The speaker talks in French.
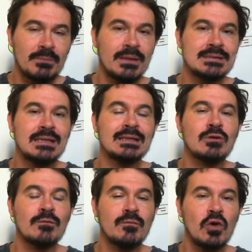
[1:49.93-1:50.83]
mais il
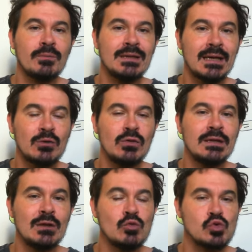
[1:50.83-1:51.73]
est en forme, il est
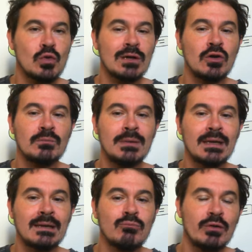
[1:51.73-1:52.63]
régulier, toujours un gant
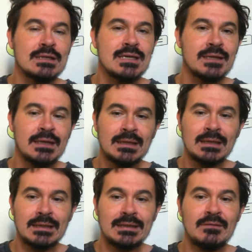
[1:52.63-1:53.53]
malgré le poids des années.
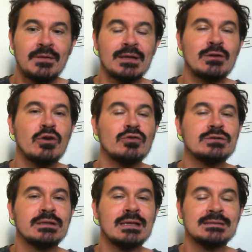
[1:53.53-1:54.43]
Il vient d'ailleurs
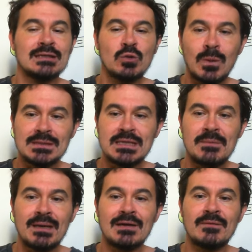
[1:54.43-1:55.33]
de classer 3
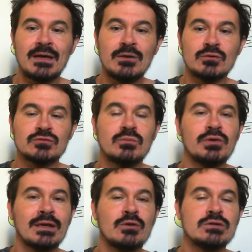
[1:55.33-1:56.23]
à Laval dans une
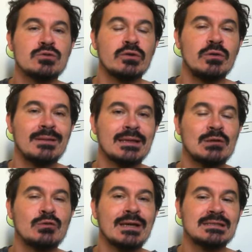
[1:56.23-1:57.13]
bonne réduction
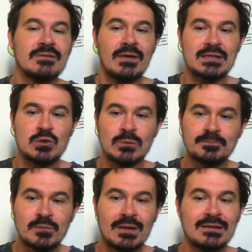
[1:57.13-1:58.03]
kilométrique, une 13 effraction.
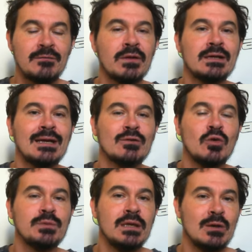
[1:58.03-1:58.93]
Déféré à
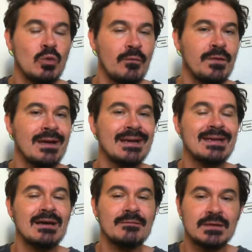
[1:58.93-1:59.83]
4 pieds, confié à
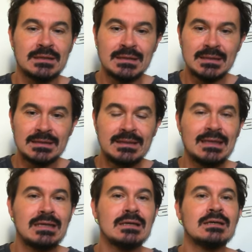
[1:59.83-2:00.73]
Eric Raffin.
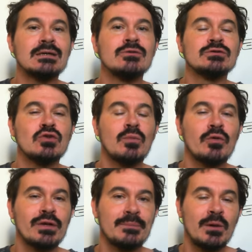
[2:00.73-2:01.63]
Il euh, ne
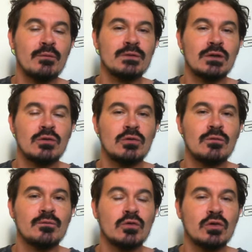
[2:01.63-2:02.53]
surprendrait pas en, en venant